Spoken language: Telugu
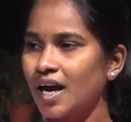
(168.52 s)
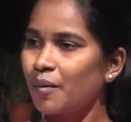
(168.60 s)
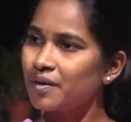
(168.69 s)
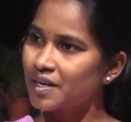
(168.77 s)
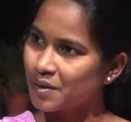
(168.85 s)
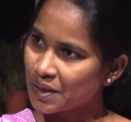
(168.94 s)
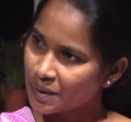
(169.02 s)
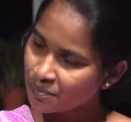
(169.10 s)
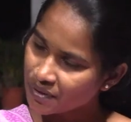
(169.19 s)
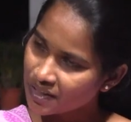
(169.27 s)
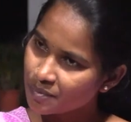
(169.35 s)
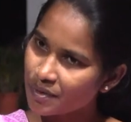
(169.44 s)
ఆమెకి ఇక్కడ
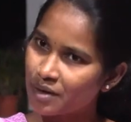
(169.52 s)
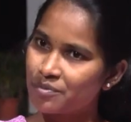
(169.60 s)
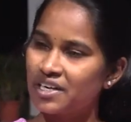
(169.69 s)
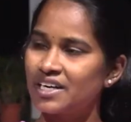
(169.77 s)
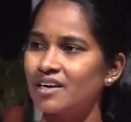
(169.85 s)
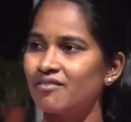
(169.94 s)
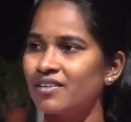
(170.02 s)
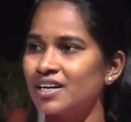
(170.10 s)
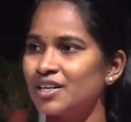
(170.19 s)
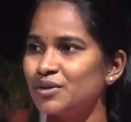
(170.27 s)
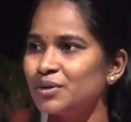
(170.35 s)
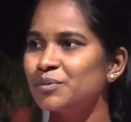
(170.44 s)
ఇప్పటికి పర్మనెంట్
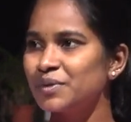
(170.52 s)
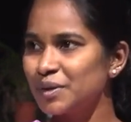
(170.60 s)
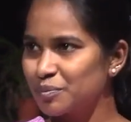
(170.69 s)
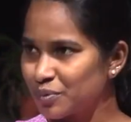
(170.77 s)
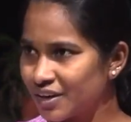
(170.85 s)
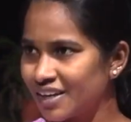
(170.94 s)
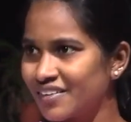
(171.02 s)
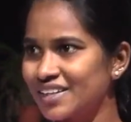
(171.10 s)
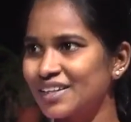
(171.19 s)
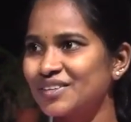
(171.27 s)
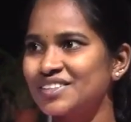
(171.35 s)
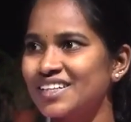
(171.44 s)
అవ్వలేదు ఇప్పుడు ఇప్పుడు
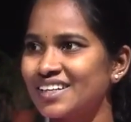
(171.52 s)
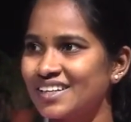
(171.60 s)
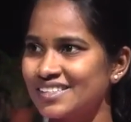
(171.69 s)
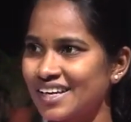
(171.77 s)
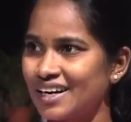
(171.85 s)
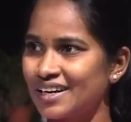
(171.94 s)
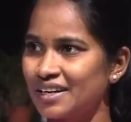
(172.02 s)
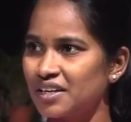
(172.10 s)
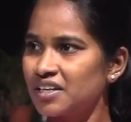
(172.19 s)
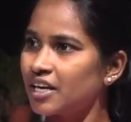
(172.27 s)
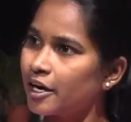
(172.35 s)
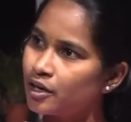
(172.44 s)
లెవెన్ థౌసండ్ అన్న
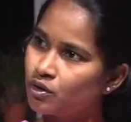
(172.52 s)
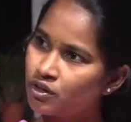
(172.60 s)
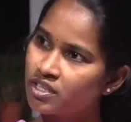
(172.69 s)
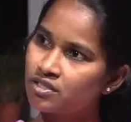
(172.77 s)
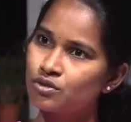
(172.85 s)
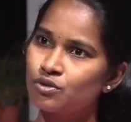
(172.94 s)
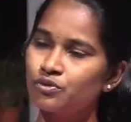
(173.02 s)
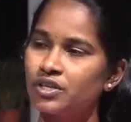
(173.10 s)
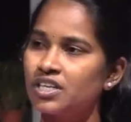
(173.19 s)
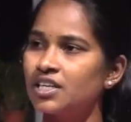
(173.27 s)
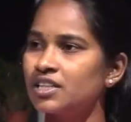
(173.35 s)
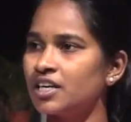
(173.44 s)
శాలరీ నైట్ డ్యూటీస్
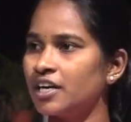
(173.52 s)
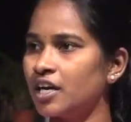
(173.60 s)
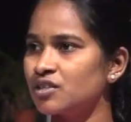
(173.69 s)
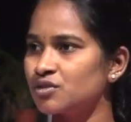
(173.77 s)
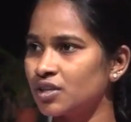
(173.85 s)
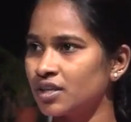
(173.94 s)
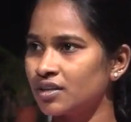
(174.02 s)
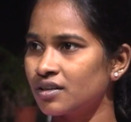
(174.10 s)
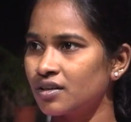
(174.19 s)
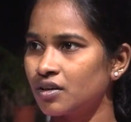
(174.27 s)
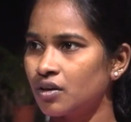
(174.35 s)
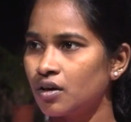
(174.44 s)
వీక్లీ త్రీ డేస్ ఉంటాయి
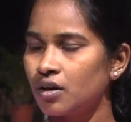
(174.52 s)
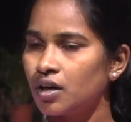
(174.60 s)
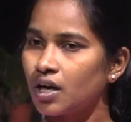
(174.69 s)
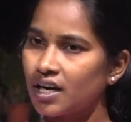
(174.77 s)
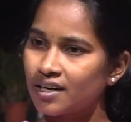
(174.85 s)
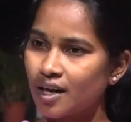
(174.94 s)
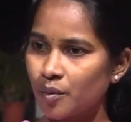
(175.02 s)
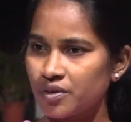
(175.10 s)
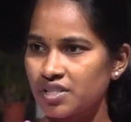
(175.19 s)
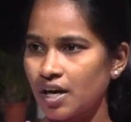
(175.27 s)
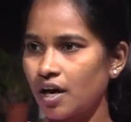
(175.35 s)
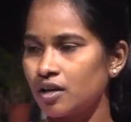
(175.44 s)
అట్లా
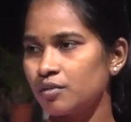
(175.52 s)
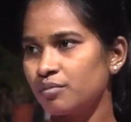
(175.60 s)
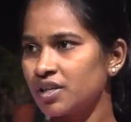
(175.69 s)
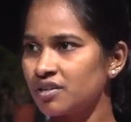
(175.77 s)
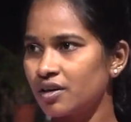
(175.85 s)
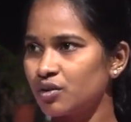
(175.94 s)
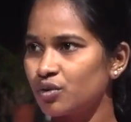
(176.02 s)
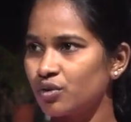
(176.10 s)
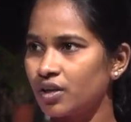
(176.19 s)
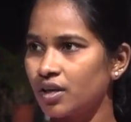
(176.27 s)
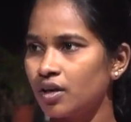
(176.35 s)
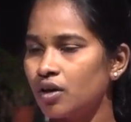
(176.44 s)
ఆమె చాలా ఇబ్బంది
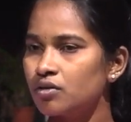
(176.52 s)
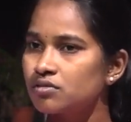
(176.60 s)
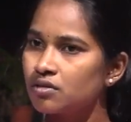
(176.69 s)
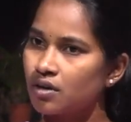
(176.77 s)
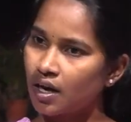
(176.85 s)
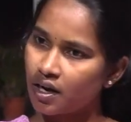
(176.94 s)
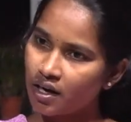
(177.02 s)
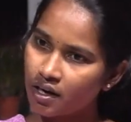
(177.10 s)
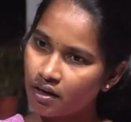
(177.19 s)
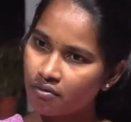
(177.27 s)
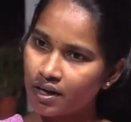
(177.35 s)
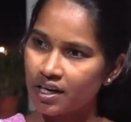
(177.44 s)
పడుతుంది సో
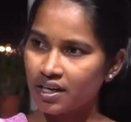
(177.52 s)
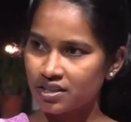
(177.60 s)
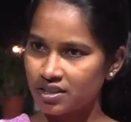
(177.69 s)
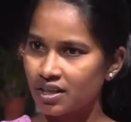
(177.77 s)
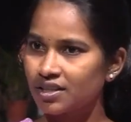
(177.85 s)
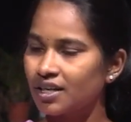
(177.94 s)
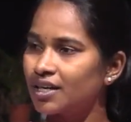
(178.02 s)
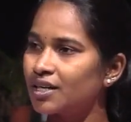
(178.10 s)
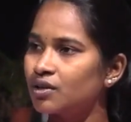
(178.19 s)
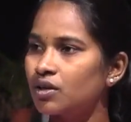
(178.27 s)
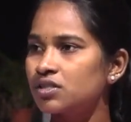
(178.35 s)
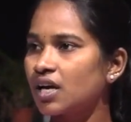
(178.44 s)
వాళ్ళ వాళ్ళ కష్టానికి
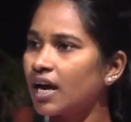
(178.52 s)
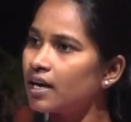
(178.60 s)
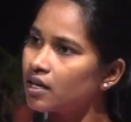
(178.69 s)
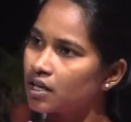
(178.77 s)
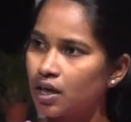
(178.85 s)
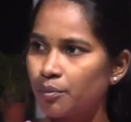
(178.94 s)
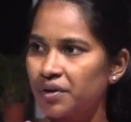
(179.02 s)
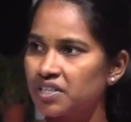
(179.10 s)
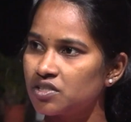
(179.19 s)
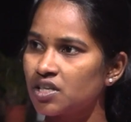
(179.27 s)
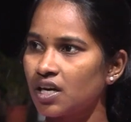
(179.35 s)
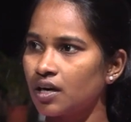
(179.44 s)
తగ్గట్టుగా శాలరీ ఇంకా
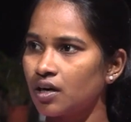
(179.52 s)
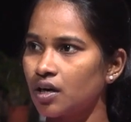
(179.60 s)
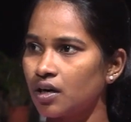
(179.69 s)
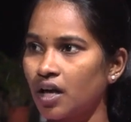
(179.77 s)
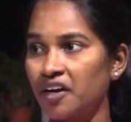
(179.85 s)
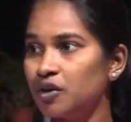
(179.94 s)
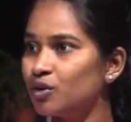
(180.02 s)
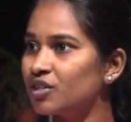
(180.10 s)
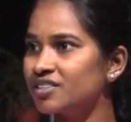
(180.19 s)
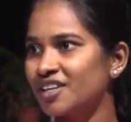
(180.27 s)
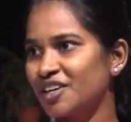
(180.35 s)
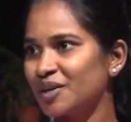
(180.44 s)
పెంచాలన్న నైట్
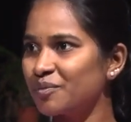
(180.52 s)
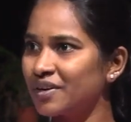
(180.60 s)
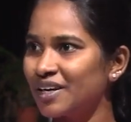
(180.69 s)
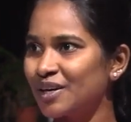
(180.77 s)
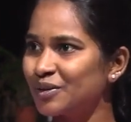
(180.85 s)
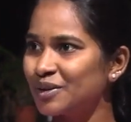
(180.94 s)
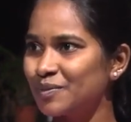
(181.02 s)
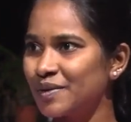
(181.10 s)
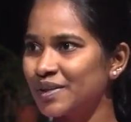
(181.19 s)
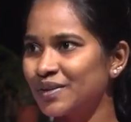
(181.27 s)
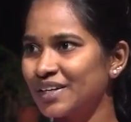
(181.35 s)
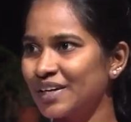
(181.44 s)
డ్యూటీస్ అంటే పిల్లల్ని
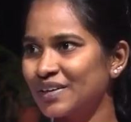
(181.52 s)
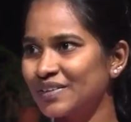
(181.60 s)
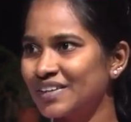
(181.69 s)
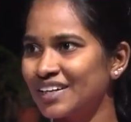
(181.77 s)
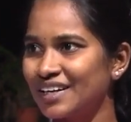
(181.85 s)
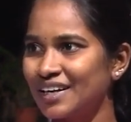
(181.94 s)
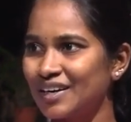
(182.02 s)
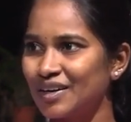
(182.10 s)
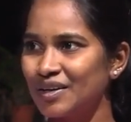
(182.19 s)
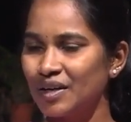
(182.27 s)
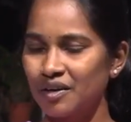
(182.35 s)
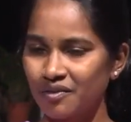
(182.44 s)
వదిలిపెట్టుకొని ఎట్లుంటారన్న
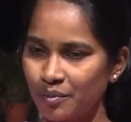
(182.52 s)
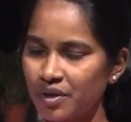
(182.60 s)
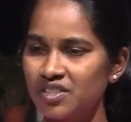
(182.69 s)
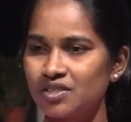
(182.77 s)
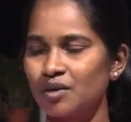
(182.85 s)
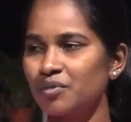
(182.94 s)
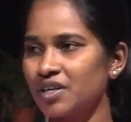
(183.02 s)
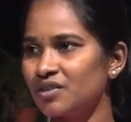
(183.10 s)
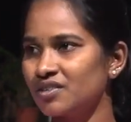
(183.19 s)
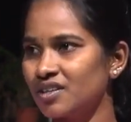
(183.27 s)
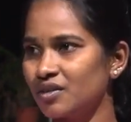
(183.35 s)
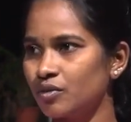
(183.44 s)
ఆమెకి చిన్న
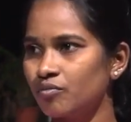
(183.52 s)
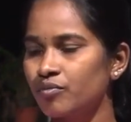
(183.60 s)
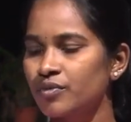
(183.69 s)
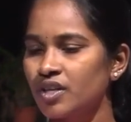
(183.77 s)
పిల్లలు ఉన్నారు